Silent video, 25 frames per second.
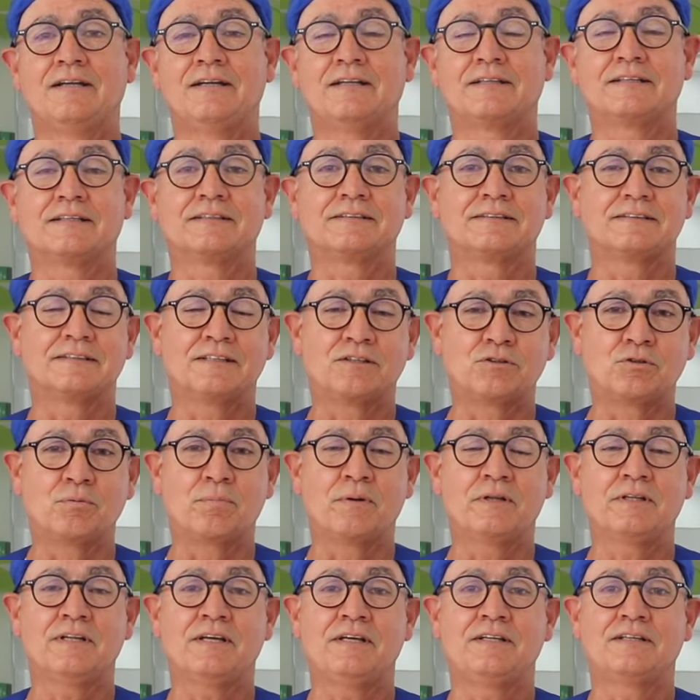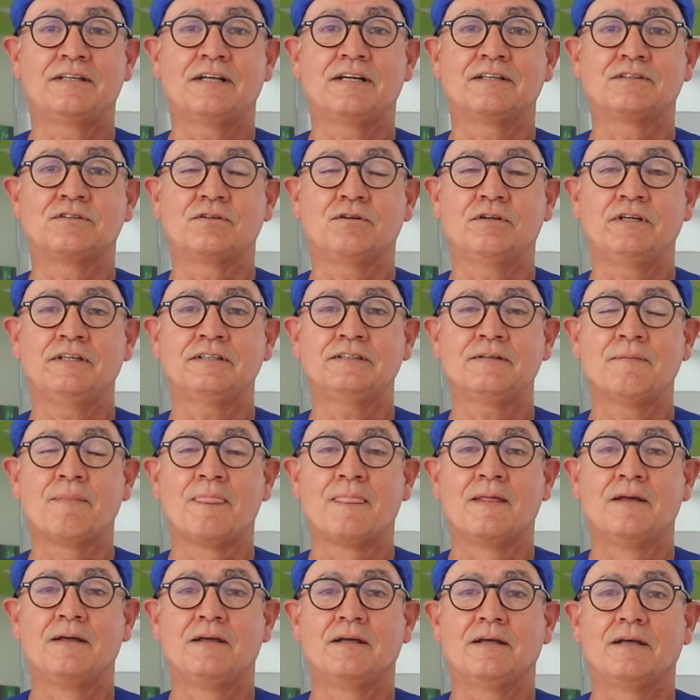en estas estupendas instalaciones,
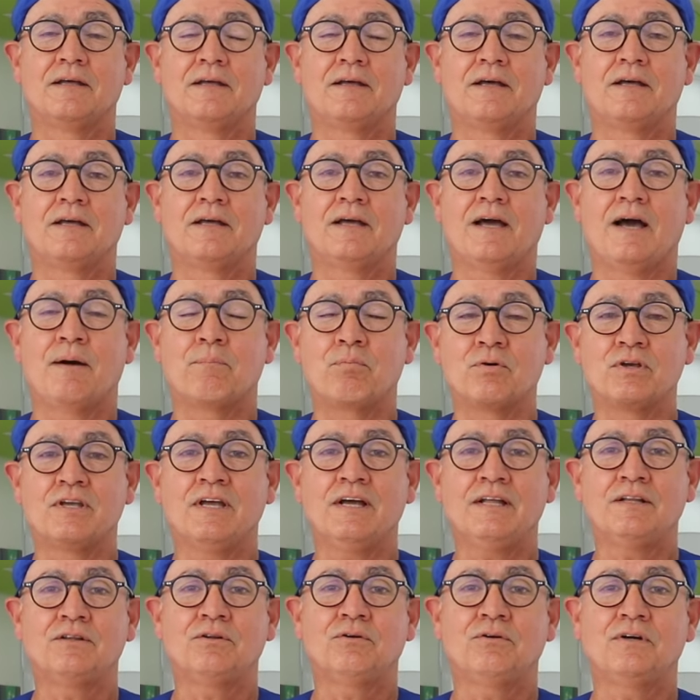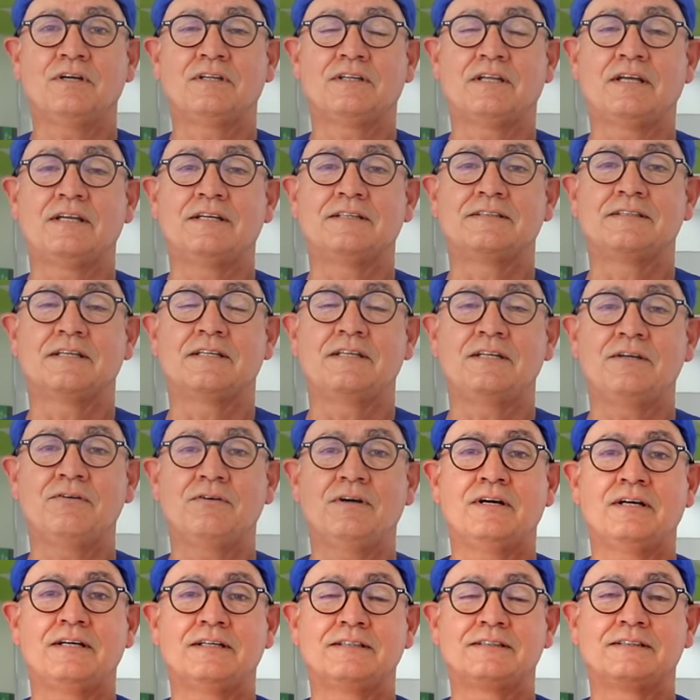eh, apoyando esta
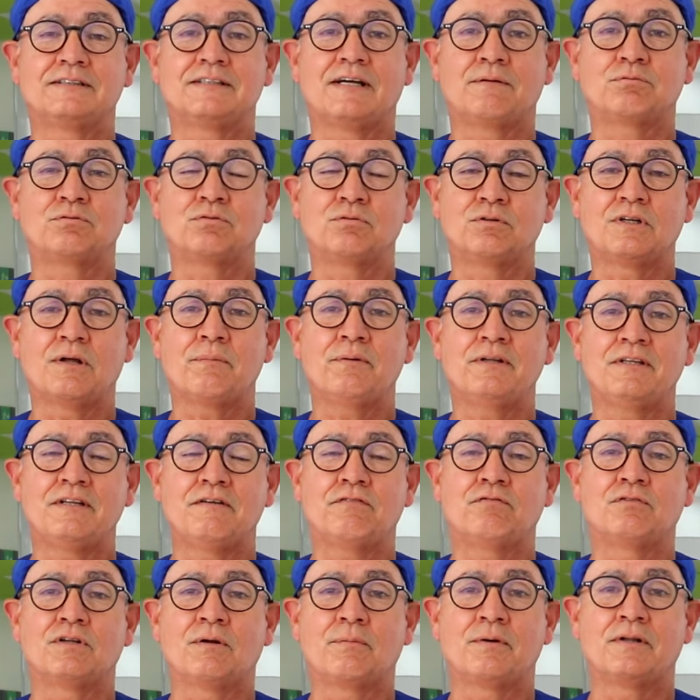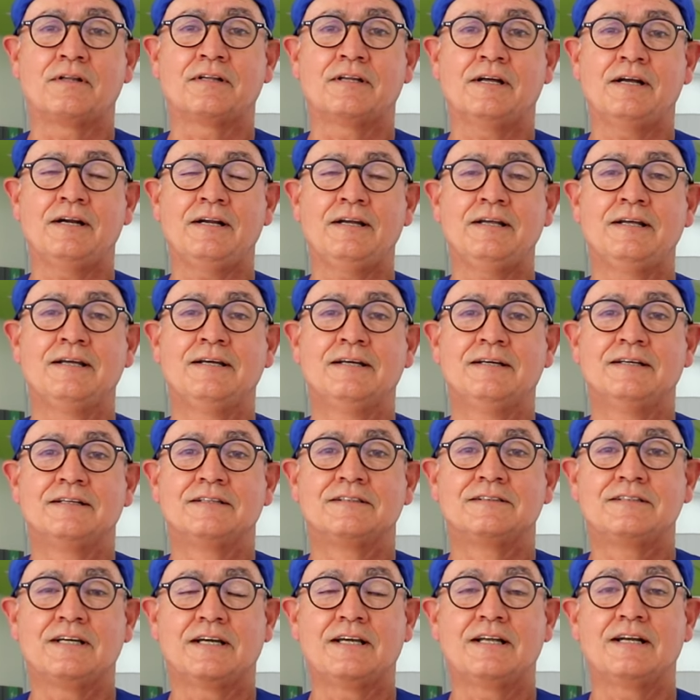iniciativa que es absolutamente fundamental,
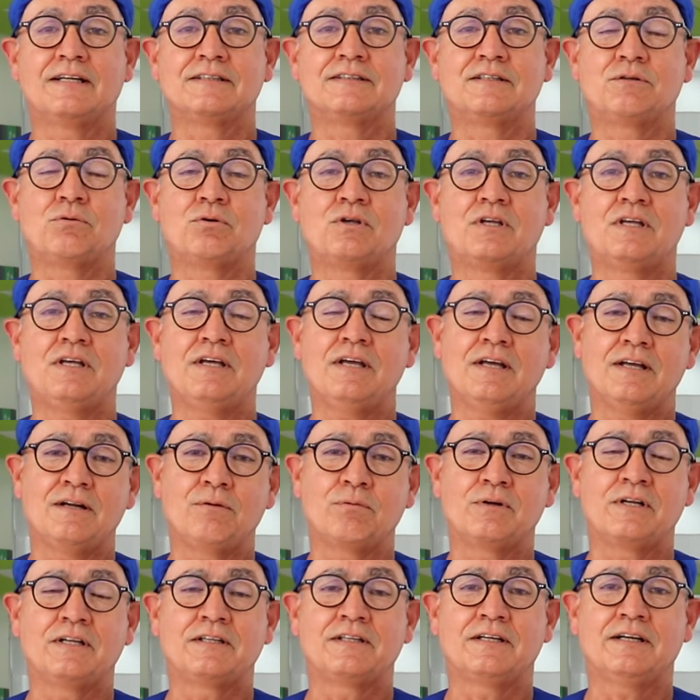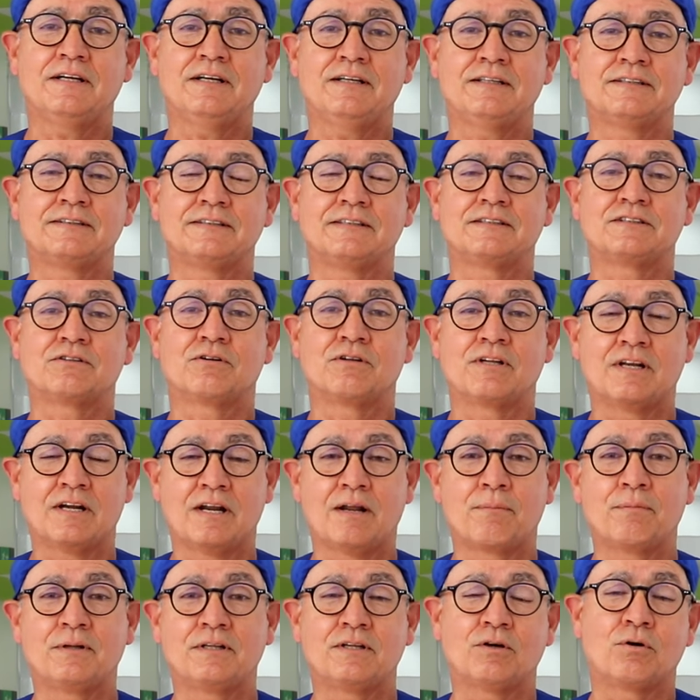ya que la cirugía de la uretra es
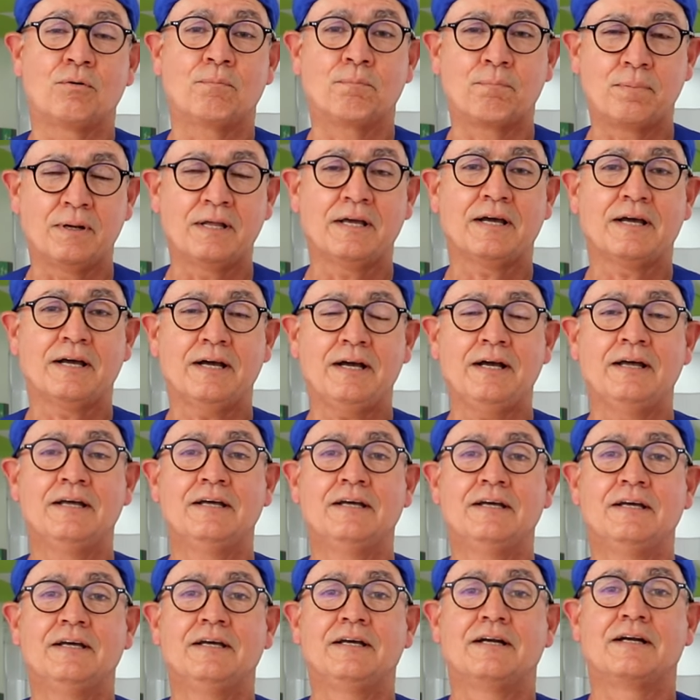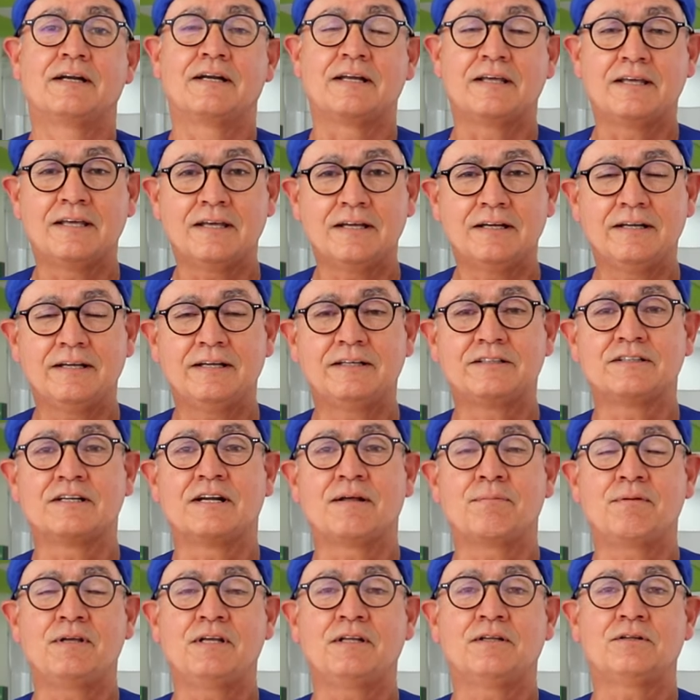extraordinariamente compleja, requiere
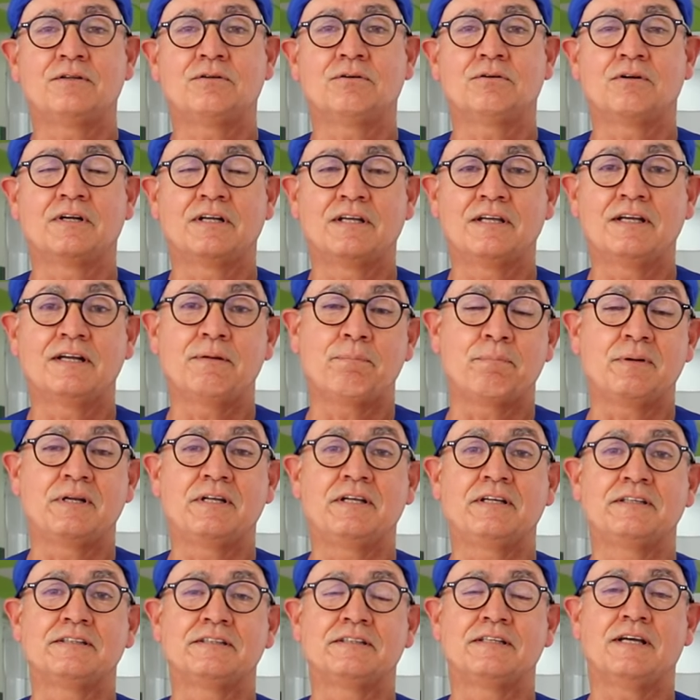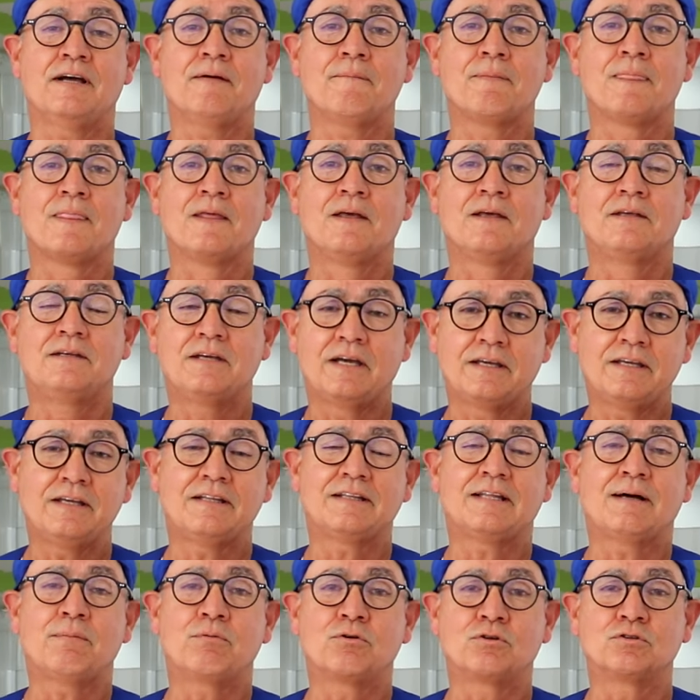entrenamiento, requiere experiencia y aquí
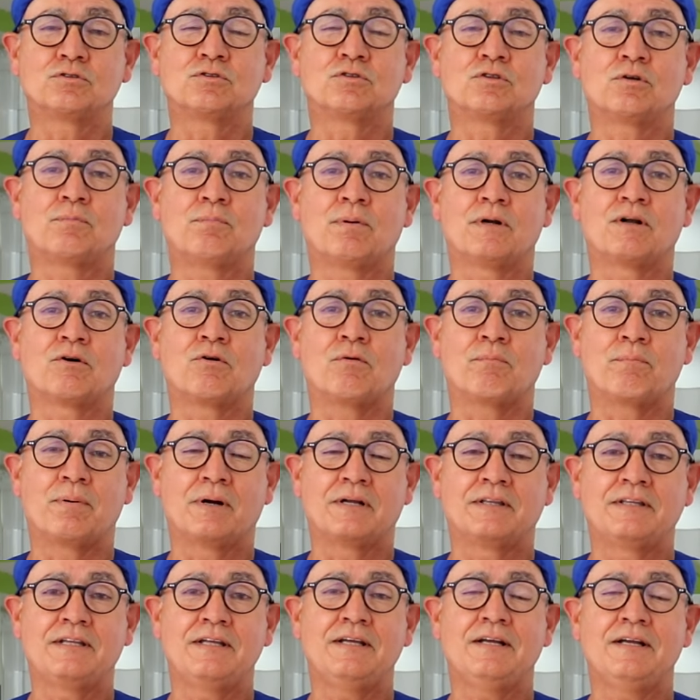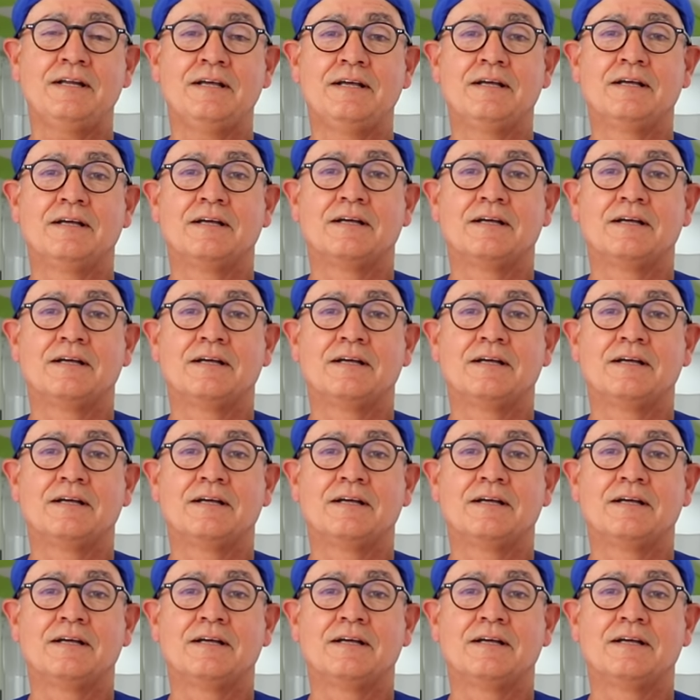estamos nosotros para compartir